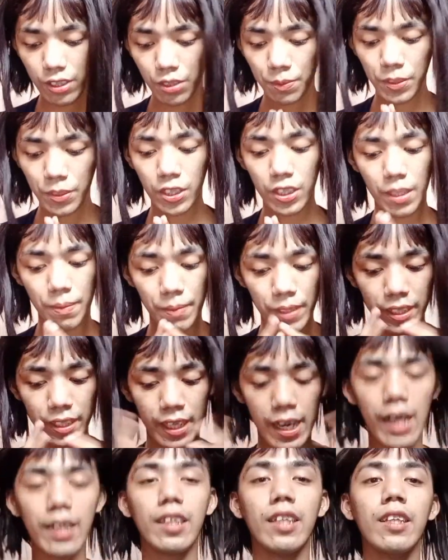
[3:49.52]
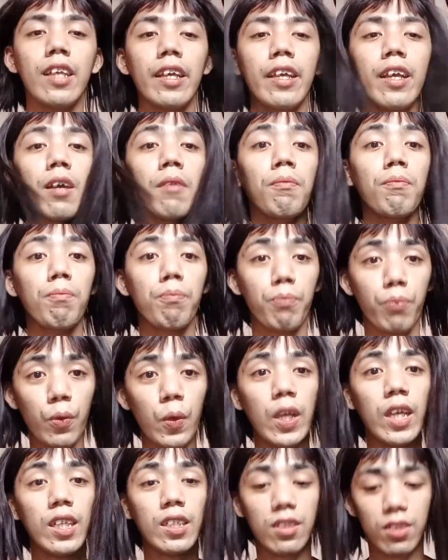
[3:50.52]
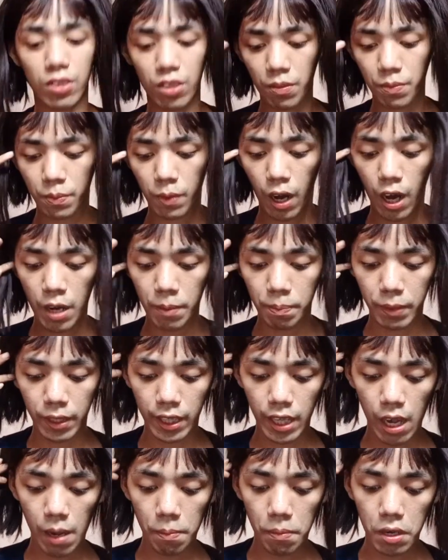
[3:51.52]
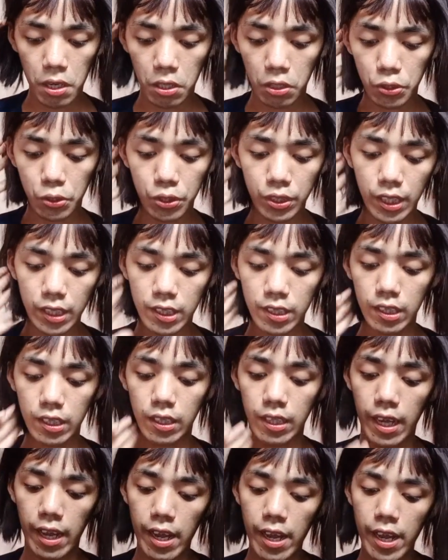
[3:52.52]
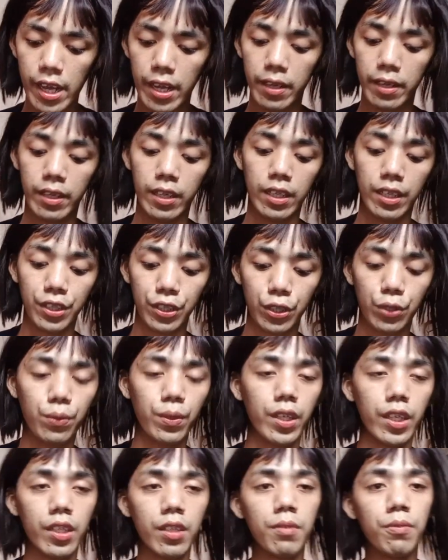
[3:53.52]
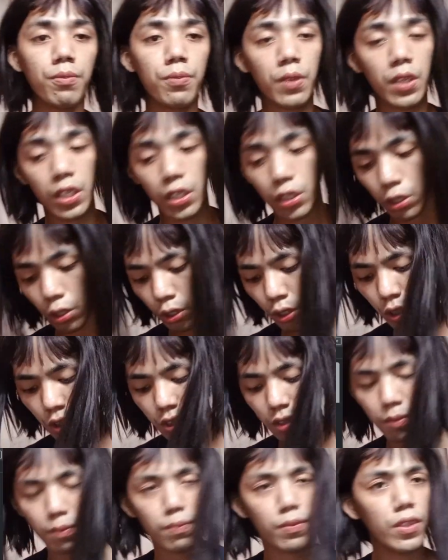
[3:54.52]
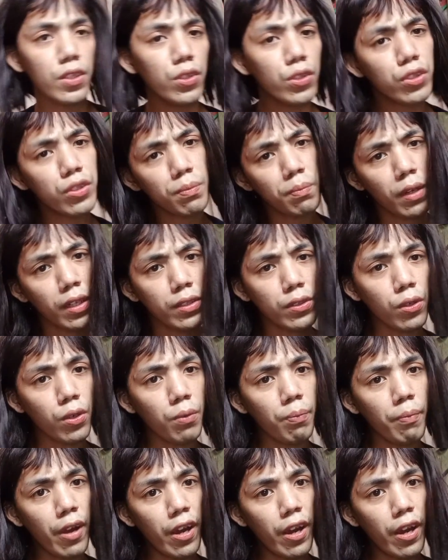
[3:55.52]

Ang sumunod naman natin ay ang Prince of RPW na sina Queen Vios, Vios ba to?